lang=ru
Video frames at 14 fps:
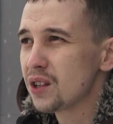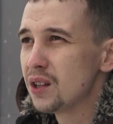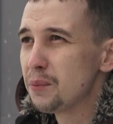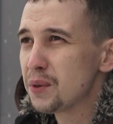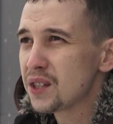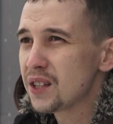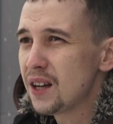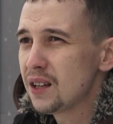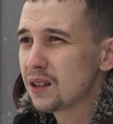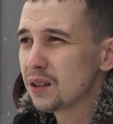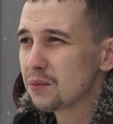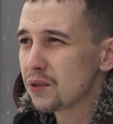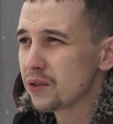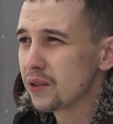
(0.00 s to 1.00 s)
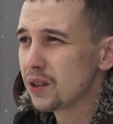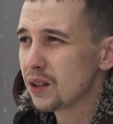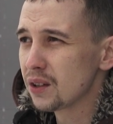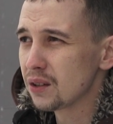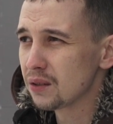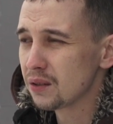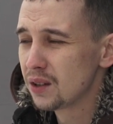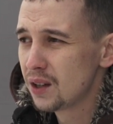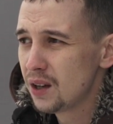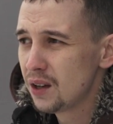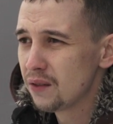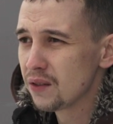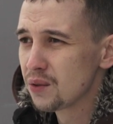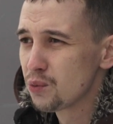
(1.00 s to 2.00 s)
не дописали там своих этих
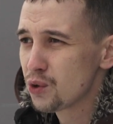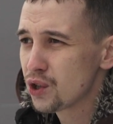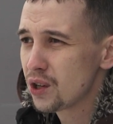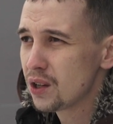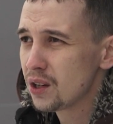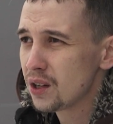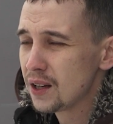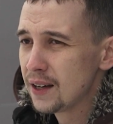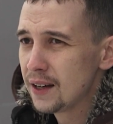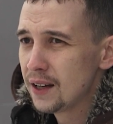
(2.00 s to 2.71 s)
возмущений.